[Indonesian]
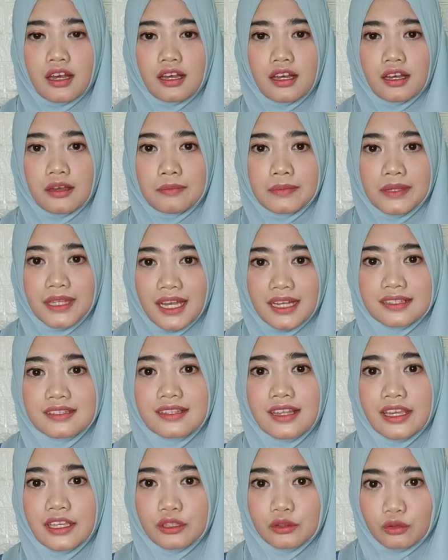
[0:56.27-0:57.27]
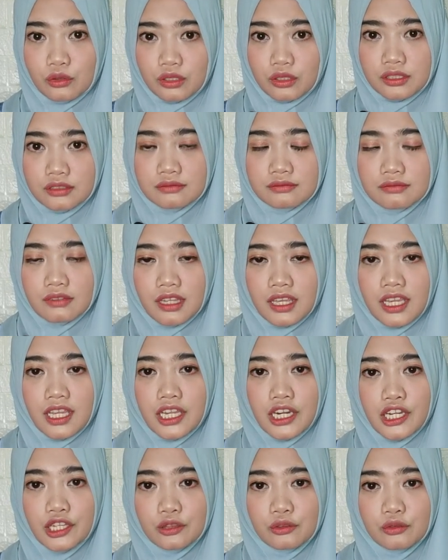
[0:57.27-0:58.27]
uh, minyak zaitun.
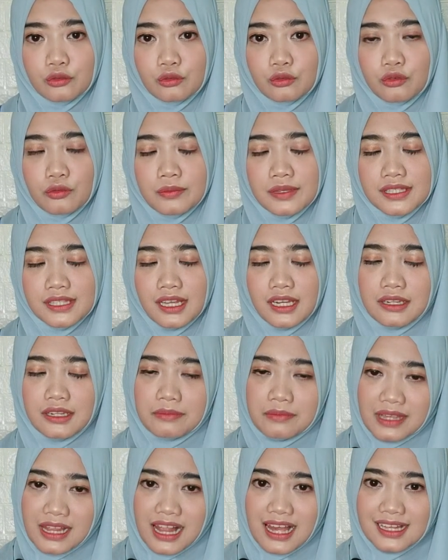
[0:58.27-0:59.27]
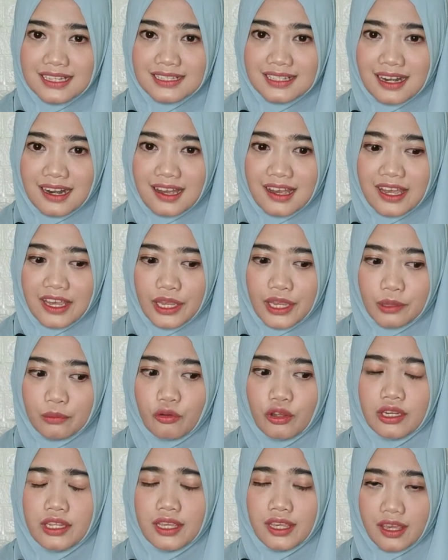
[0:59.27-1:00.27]
Ini tuh bisa dibilang serangkaian
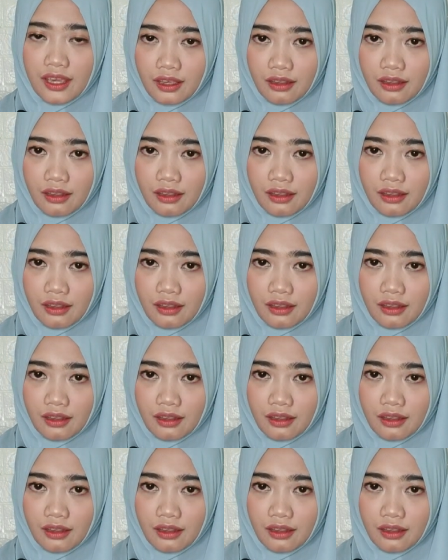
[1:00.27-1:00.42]
body